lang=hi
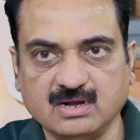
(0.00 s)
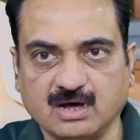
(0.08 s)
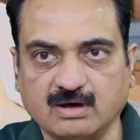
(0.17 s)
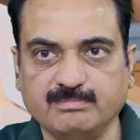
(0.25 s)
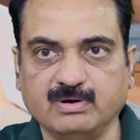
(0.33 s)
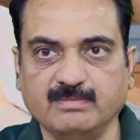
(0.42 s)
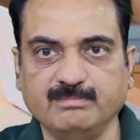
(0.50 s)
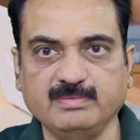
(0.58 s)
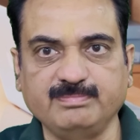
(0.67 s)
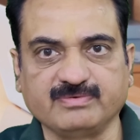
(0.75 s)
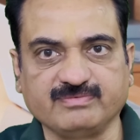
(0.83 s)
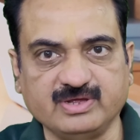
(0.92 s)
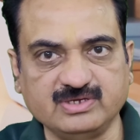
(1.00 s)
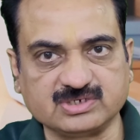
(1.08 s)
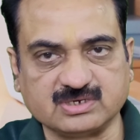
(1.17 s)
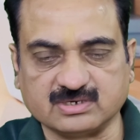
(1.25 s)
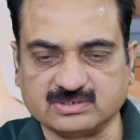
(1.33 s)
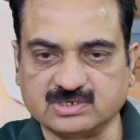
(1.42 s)
लाभ भाव में प्रवेश
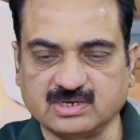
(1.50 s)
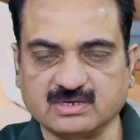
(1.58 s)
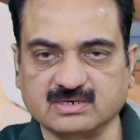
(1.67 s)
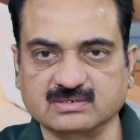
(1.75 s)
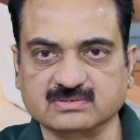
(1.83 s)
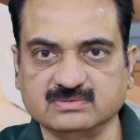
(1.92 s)
कर जाएगा